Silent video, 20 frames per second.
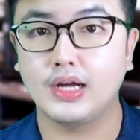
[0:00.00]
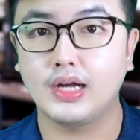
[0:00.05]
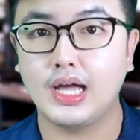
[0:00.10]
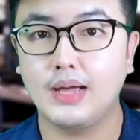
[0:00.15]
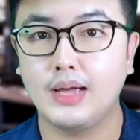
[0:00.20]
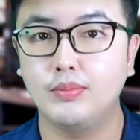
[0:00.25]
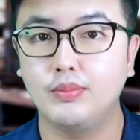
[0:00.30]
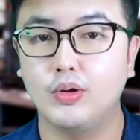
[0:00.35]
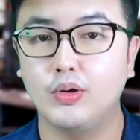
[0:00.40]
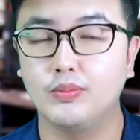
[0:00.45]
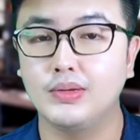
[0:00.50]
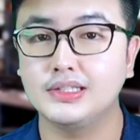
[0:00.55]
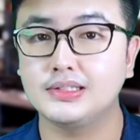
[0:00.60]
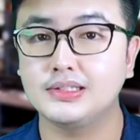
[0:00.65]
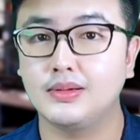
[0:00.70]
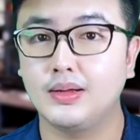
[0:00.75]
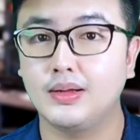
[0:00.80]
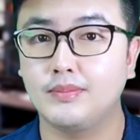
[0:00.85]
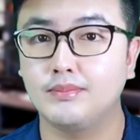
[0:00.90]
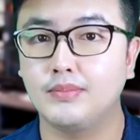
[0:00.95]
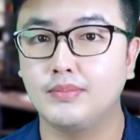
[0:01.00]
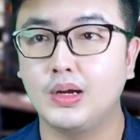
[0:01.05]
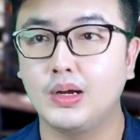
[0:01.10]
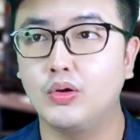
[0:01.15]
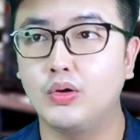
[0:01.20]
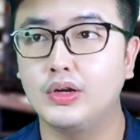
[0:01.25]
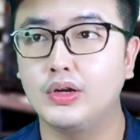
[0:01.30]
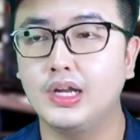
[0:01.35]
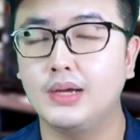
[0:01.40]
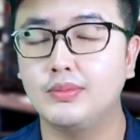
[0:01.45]
ครับผมและสำหรับบาง
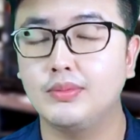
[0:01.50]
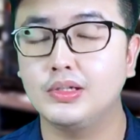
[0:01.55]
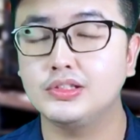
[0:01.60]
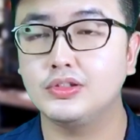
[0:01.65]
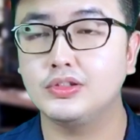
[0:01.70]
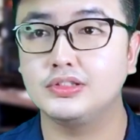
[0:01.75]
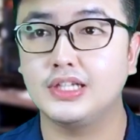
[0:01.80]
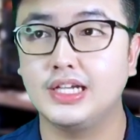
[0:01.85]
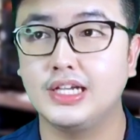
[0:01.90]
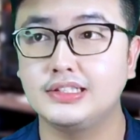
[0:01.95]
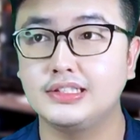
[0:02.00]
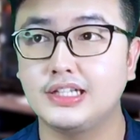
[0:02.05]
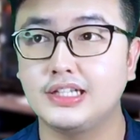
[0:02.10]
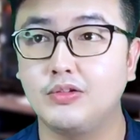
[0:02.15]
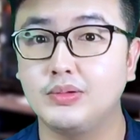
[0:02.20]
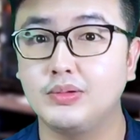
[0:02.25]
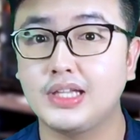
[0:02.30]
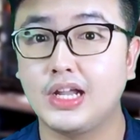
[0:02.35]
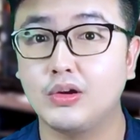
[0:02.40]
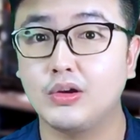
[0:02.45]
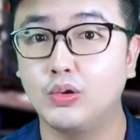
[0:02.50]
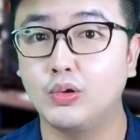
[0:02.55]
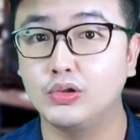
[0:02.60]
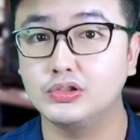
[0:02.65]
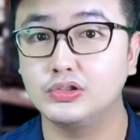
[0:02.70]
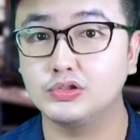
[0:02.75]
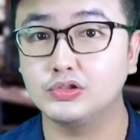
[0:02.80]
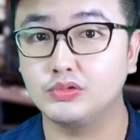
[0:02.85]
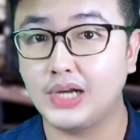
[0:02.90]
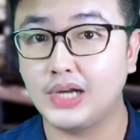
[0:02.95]
คนนะครับก็สนใจจะเอาไว้ตัดขน
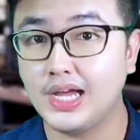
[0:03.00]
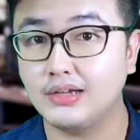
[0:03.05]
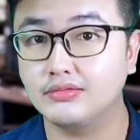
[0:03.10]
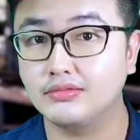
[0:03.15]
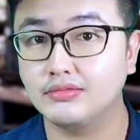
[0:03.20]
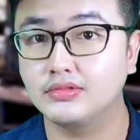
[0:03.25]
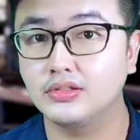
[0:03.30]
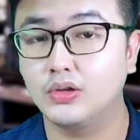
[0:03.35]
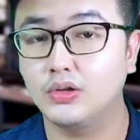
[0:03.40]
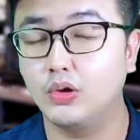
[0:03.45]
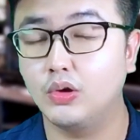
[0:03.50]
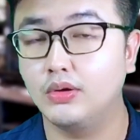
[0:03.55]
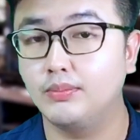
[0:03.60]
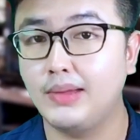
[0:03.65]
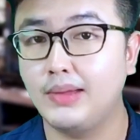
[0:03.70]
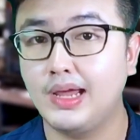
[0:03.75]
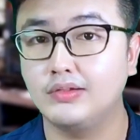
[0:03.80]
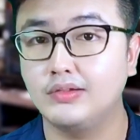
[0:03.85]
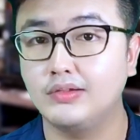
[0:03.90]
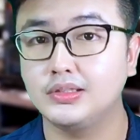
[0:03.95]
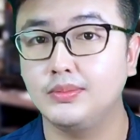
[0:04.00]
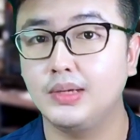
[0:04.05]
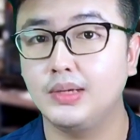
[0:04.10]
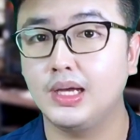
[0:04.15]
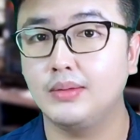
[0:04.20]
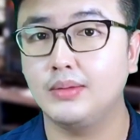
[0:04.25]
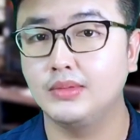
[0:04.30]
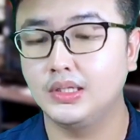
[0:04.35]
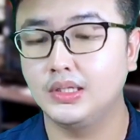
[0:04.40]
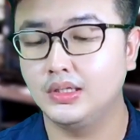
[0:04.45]
สุนัขขนแมวใช่ไหมค
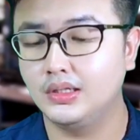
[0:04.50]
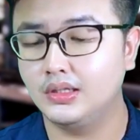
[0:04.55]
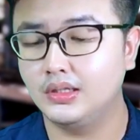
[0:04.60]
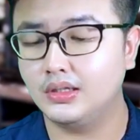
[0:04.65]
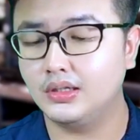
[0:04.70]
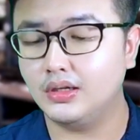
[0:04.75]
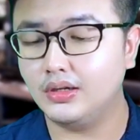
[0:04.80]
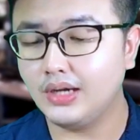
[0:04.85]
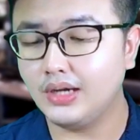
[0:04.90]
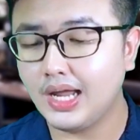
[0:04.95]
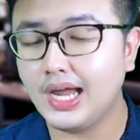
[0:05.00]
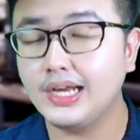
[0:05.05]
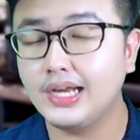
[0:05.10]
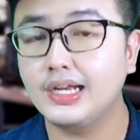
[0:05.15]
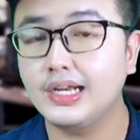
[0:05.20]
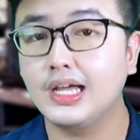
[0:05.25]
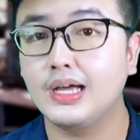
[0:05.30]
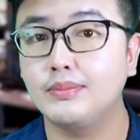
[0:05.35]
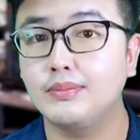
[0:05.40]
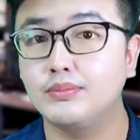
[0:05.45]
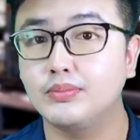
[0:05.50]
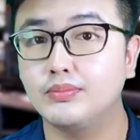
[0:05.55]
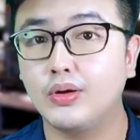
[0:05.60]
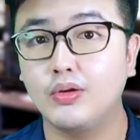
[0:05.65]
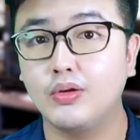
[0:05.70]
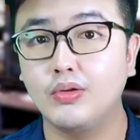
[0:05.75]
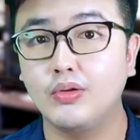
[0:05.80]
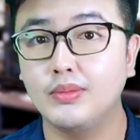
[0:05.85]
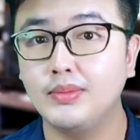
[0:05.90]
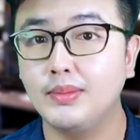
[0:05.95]
รับก็ได้นะครับเพ
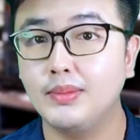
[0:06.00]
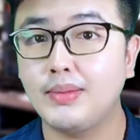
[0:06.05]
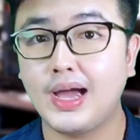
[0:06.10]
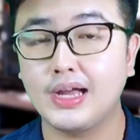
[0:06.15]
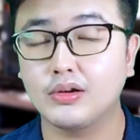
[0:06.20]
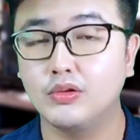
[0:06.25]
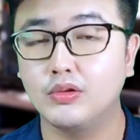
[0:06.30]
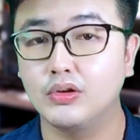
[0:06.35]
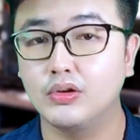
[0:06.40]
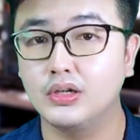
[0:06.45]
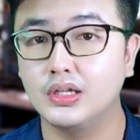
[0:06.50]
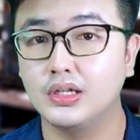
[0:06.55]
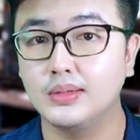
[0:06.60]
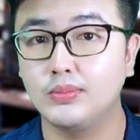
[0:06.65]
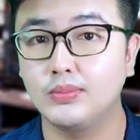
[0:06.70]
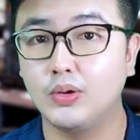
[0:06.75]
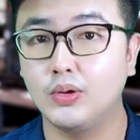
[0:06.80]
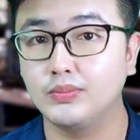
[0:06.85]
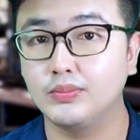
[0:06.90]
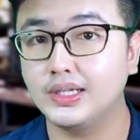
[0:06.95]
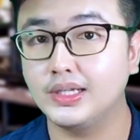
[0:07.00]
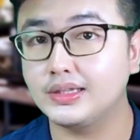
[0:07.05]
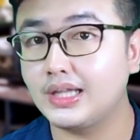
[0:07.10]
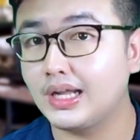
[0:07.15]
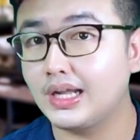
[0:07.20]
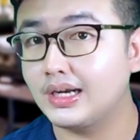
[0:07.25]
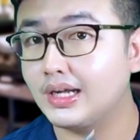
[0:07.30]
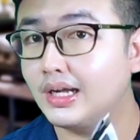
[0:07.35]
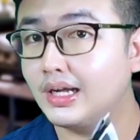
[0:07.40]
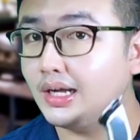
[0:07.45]
ราะว่าไม่บาดขนเลยผมเนี่ย
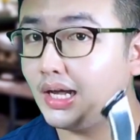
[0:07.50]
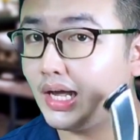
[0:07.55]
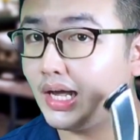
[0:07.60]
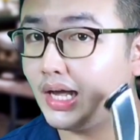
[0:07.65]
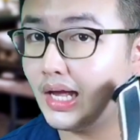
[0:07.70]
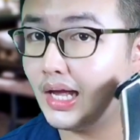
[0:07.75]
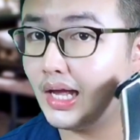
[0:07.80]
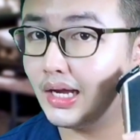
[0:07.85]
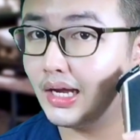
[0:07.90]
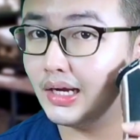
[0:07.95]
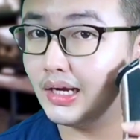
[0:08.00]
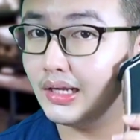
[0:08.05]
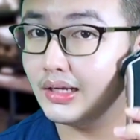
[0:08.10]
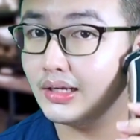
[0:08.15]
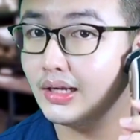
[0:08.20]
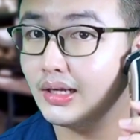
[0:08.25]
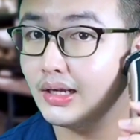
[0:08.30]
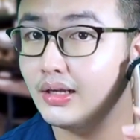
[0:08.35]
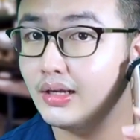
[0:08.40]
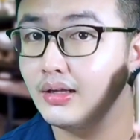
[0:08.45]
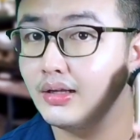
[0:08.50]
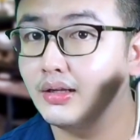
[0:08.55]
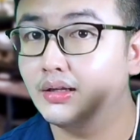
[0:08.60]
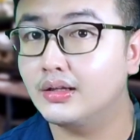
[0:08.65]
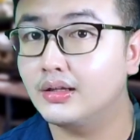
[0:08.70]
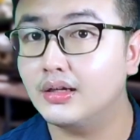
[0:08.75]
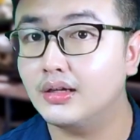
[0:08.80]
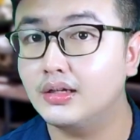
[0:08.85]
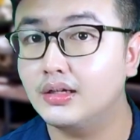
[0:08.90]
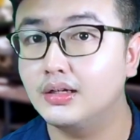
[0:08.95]
ตัดข้างๆอะไรอย่างเงี้ย
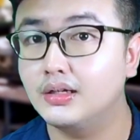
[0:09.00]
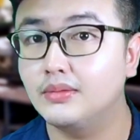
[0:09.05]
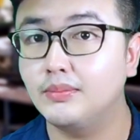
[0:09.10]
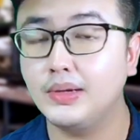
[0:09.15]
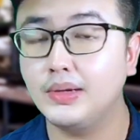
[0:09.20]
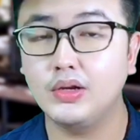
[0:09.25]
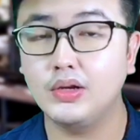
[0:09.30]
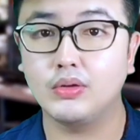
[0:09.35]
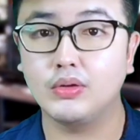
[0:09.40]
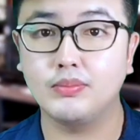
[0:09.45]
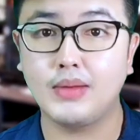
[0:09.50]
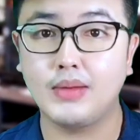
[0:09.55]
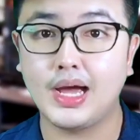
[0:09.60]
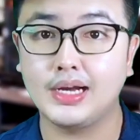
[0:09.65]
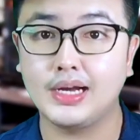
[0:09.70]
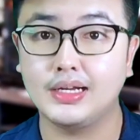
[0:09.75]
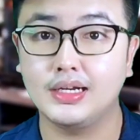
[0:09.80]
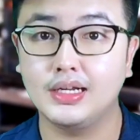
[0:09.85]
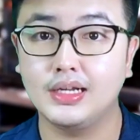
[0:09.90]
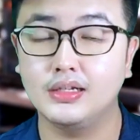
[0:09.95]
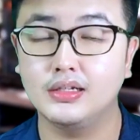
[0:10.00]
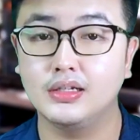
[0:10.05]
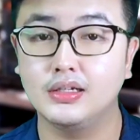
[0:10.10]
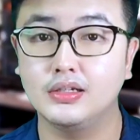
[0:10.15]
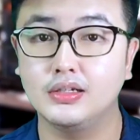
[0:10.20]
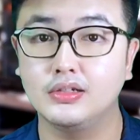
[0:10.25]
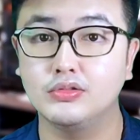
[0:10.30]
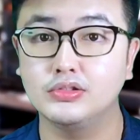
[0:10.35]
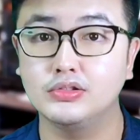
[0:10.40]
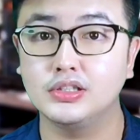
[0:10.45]
ก็คือไม่โดนบาดอะไรเลย
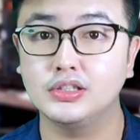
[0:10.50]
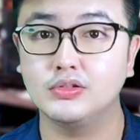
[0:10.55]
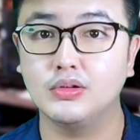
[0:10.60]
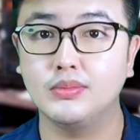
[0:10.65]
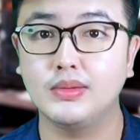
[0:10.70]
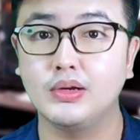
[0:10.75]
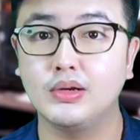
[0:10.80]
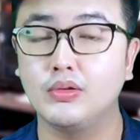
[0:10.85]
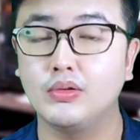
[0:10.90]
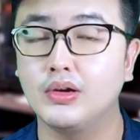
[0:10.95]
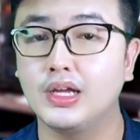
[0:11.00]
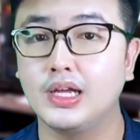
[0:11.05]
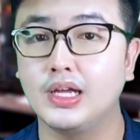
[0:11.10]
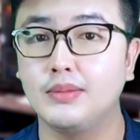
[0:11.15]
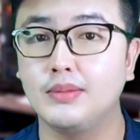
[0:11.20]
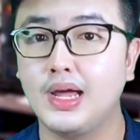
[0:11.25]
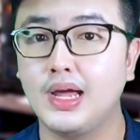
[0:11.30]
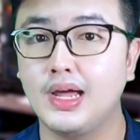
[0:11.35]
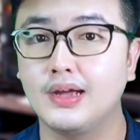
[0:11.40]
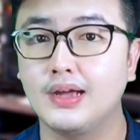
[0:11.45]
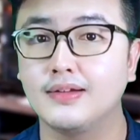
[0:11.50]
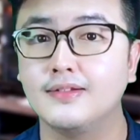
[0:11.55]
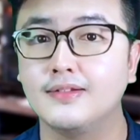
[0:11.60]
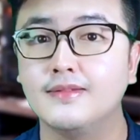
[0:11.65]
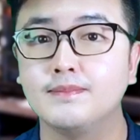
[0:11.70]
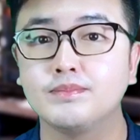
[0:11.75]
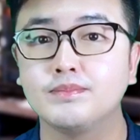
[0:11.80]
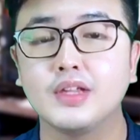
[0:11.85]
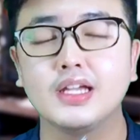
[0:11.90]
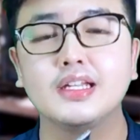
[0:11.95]
รู้สึกว่ามันโอเคมาก
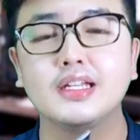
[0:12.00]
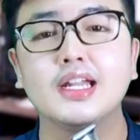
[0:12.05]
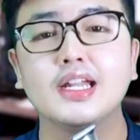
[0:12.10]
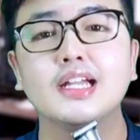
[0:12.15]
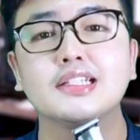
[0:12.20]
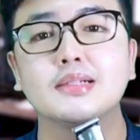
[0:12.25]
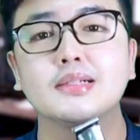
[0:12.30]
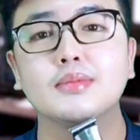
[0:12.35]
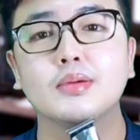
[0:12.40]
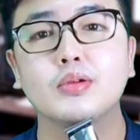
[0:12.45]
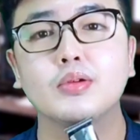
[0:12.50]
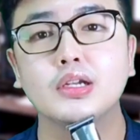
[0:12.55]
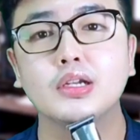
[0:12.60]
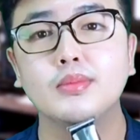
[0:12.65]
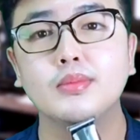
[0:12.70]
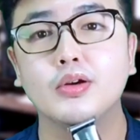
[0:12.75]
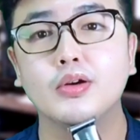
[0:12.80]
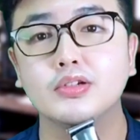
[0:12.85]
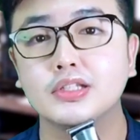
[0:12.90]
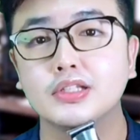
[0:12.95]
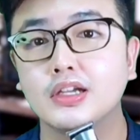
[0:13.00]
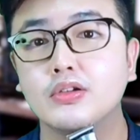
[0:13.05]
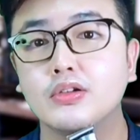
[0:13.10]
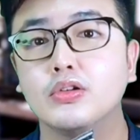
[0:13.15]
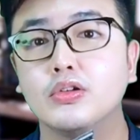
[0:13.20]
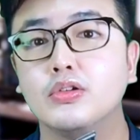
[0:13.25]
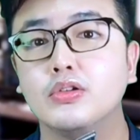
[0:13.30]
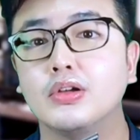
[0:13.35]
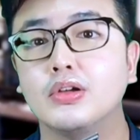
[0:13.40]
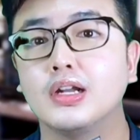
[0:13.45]
แต่ถ้าสำหรับคนที่บอกใช้โก
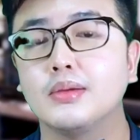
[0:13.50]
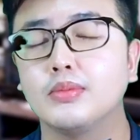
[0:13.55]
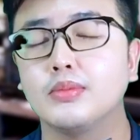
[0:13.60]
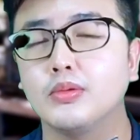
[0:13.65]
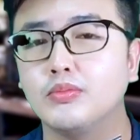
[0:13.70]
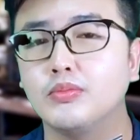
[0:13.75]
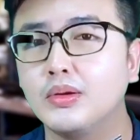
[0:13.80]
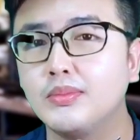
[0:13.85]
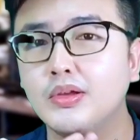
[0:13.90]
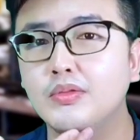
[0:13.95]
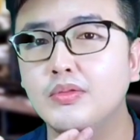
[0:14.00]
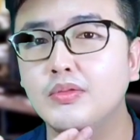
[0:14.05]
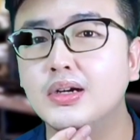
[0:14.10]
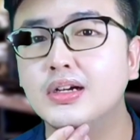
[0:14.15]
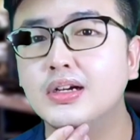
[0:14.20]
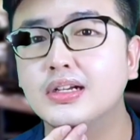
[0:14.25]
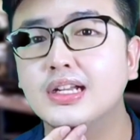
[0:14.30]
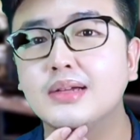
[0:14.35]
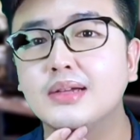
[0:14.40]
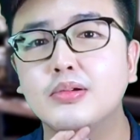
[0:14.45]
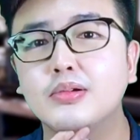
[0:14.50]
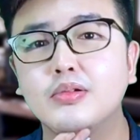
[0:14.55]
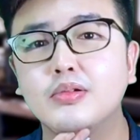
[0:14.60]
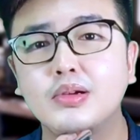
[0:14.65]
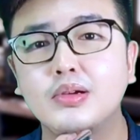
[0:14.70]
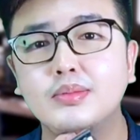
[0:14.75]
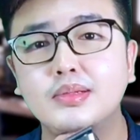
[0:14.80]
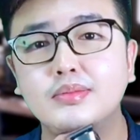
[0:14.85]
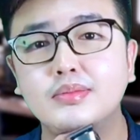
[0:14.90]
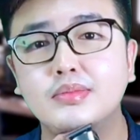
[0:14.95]
นหนวดอ่ะผมว่าไม่เวิร์กนะเพราะ
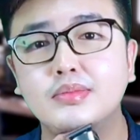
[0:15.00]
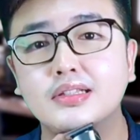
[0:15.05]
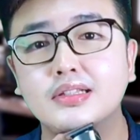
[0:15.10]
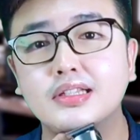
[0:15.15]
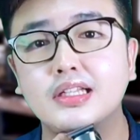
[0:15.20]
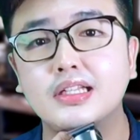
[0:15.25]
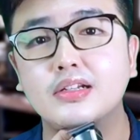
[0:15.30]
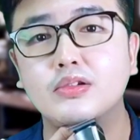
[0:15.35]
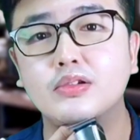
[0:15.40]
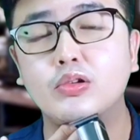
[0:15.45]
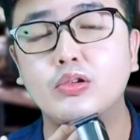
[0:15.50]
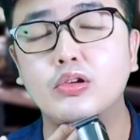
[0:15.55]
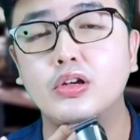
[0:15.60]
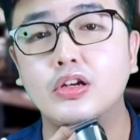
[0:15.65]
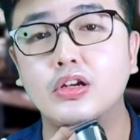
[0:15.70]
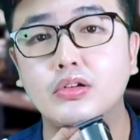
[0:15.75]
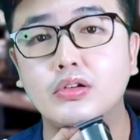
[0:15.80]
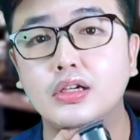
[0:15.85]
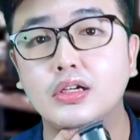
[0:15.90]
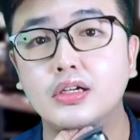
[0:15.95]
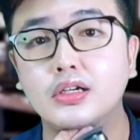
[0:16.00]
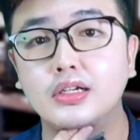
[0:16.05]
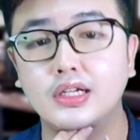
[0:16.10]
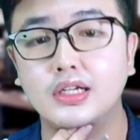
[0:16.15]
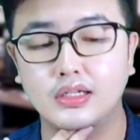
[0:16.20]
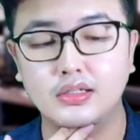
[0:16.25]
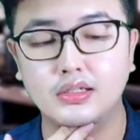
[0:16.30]
ว่ามันเหมือนติดขนเราเกินอ่ะ